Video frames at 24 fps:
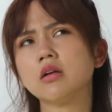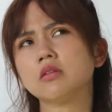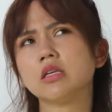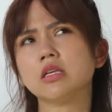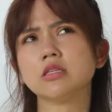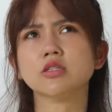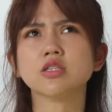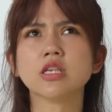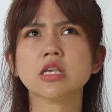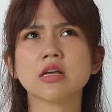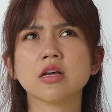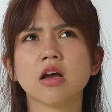giờ
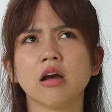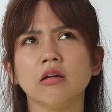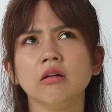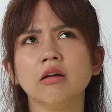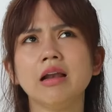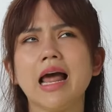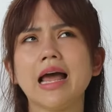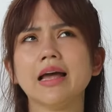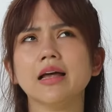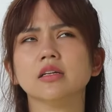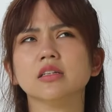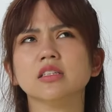chị suy
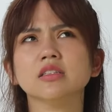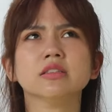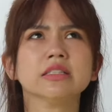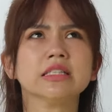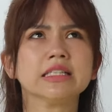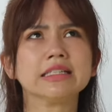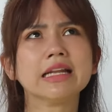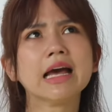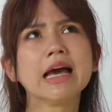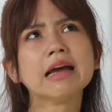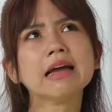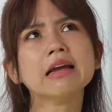nghĩ lại hình như
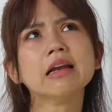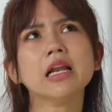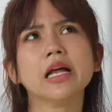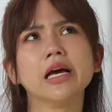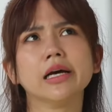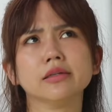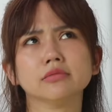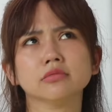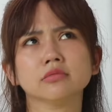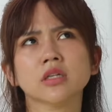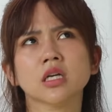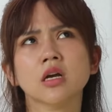chị thấy
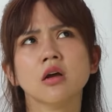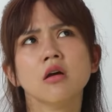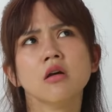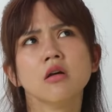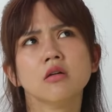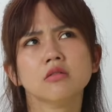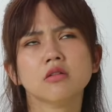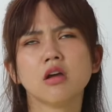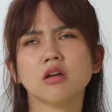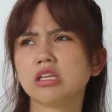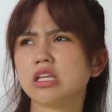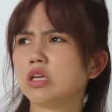là
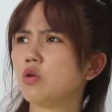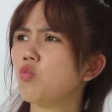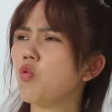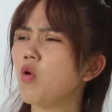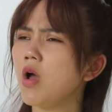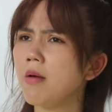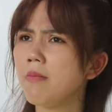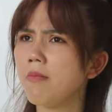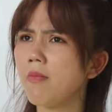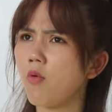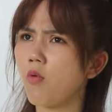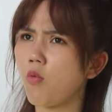do chị
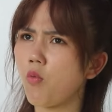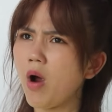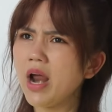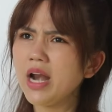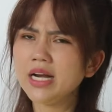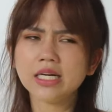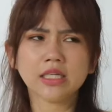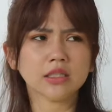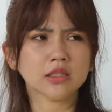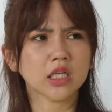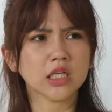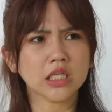quê mùa
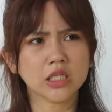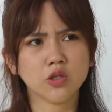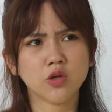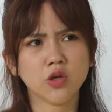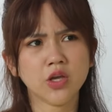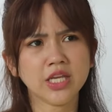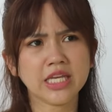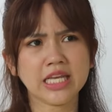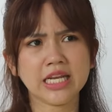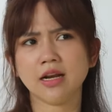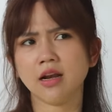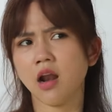quá nên tình
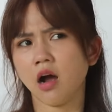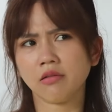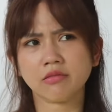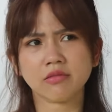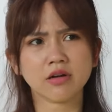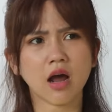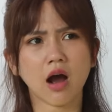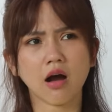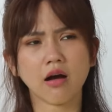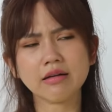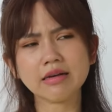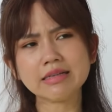duyên chị
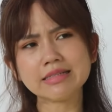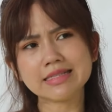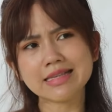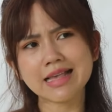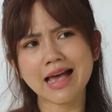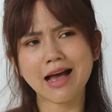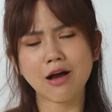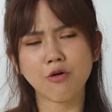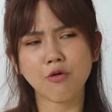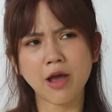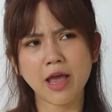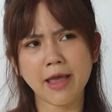lận đận hay
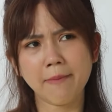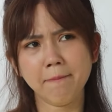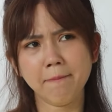sao